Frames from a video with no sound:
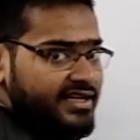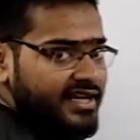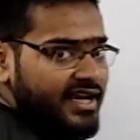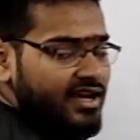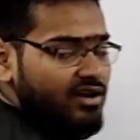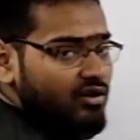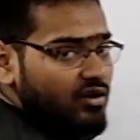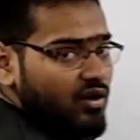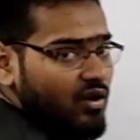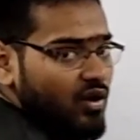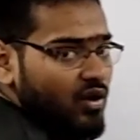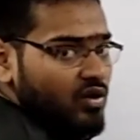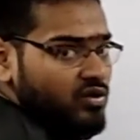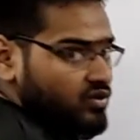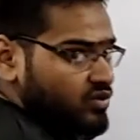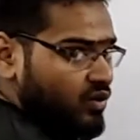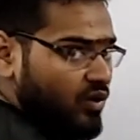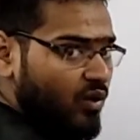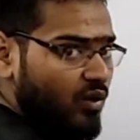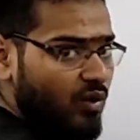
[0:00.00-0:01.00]
ठीक है
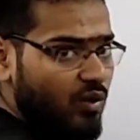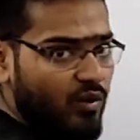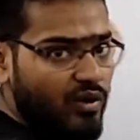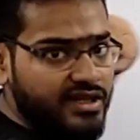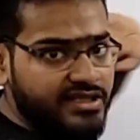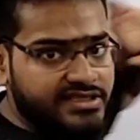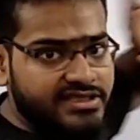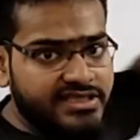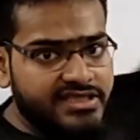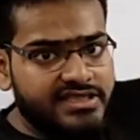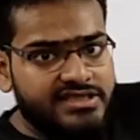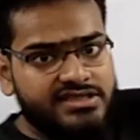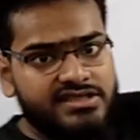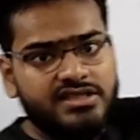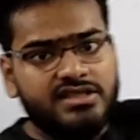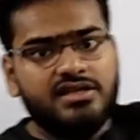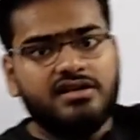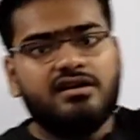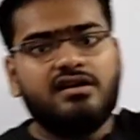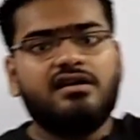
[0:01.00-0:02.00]
तो
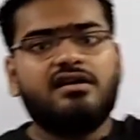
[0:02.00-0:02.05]
ओवरसीज